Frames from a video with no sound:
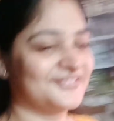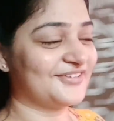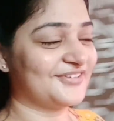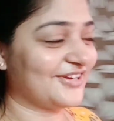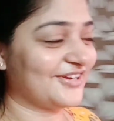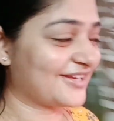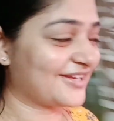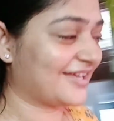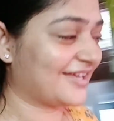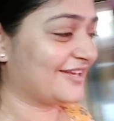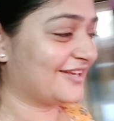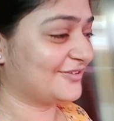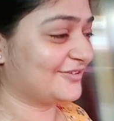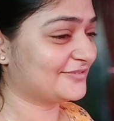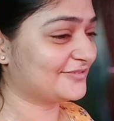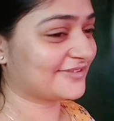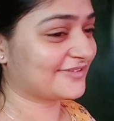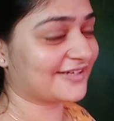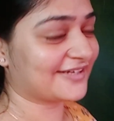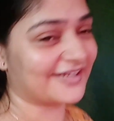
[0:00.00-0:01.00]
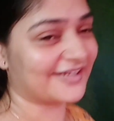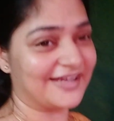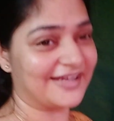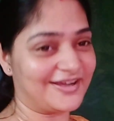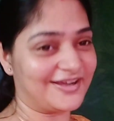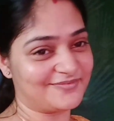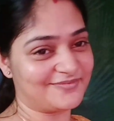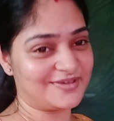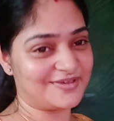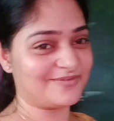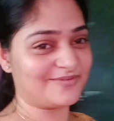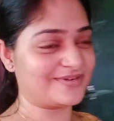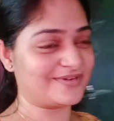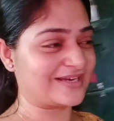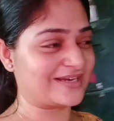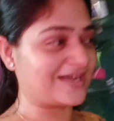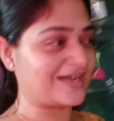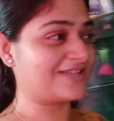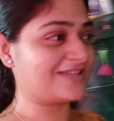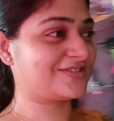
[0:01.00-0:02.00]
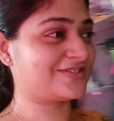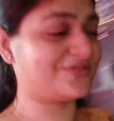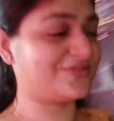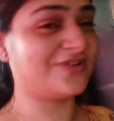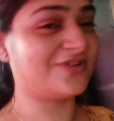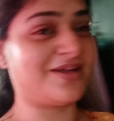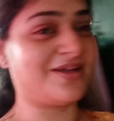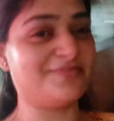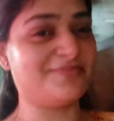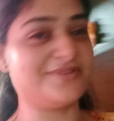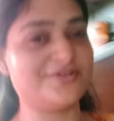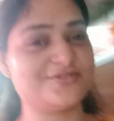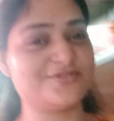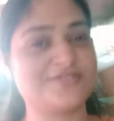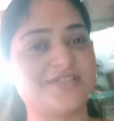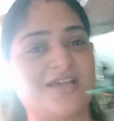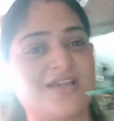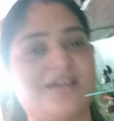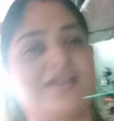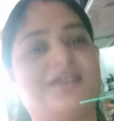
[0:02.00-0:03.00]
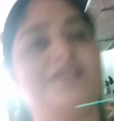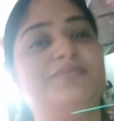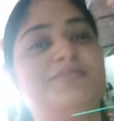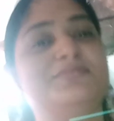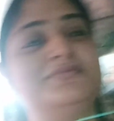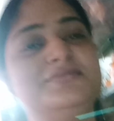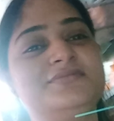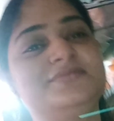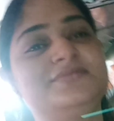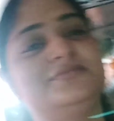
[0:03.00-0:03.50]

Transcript: তোরা খেলু মানে আমি আমার কাজ করি আমিও চা খাবো